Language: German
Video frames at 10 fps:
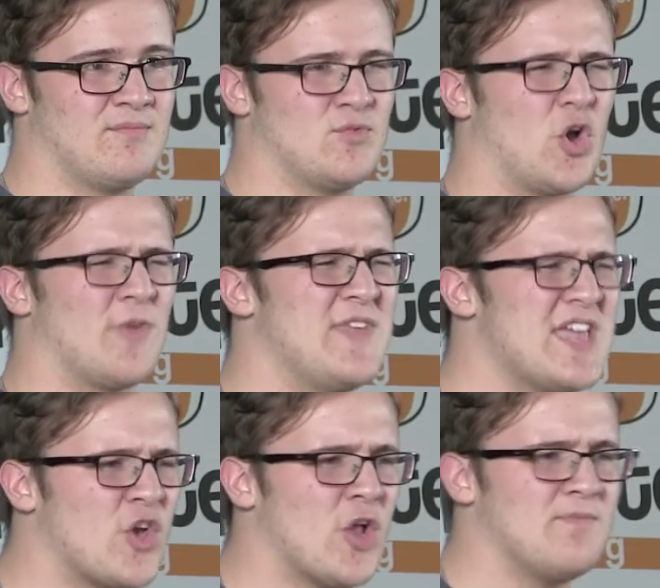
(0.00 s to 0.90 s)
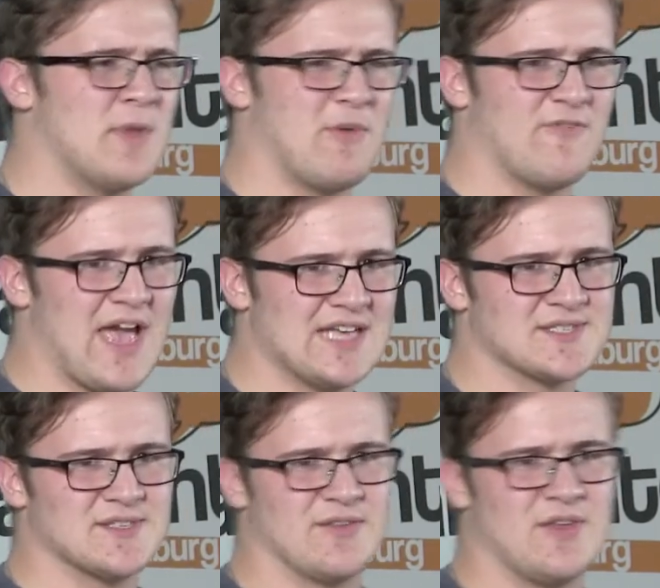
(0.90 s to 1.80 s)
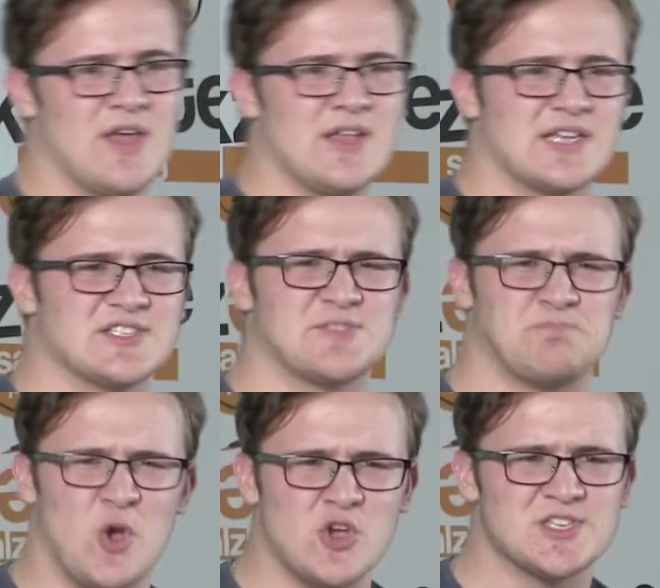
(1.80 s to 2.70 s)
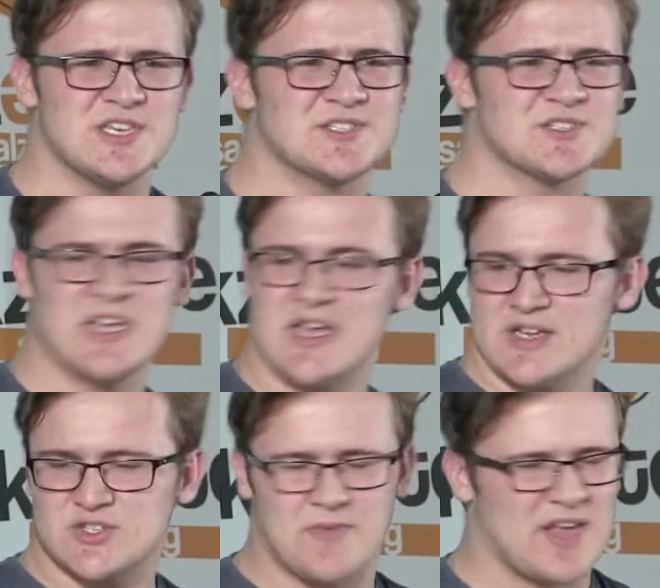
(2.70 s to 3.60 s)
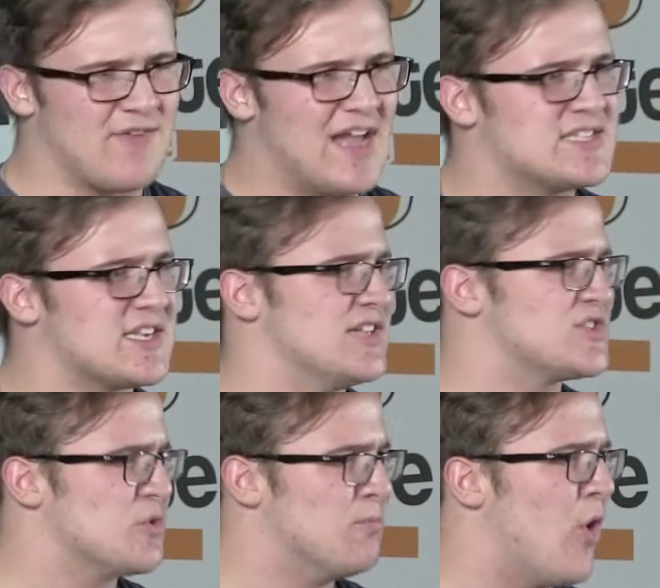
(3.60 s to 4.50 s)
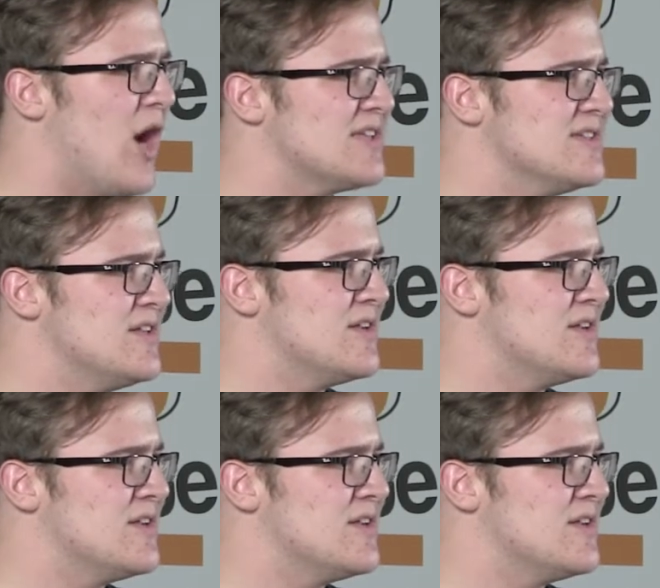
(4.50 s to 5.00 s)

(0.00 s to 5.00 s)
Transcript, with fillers: Doch wie können wir beweisen, dass es böse ist zu vergewaltigen, zu morden